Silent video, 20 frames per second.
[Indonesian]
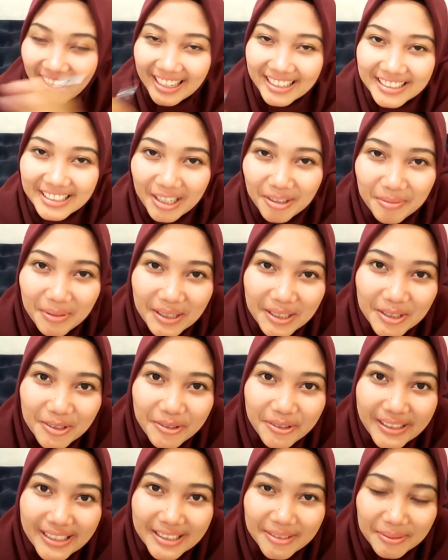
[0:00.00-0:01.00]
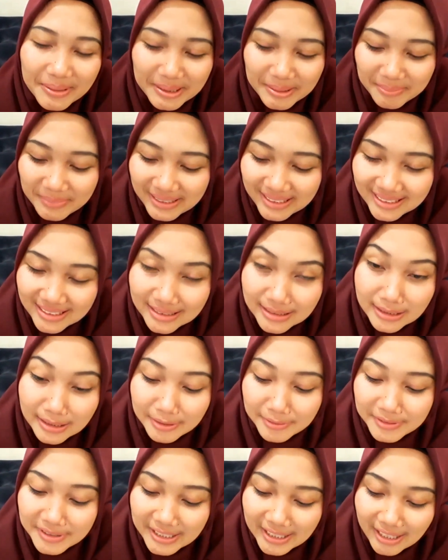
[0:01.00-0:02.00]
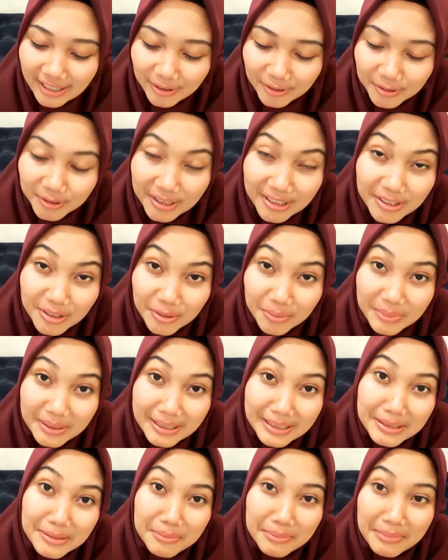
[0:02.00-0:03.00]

dan by the way teman-teman ini lipstick aku yang nomor 5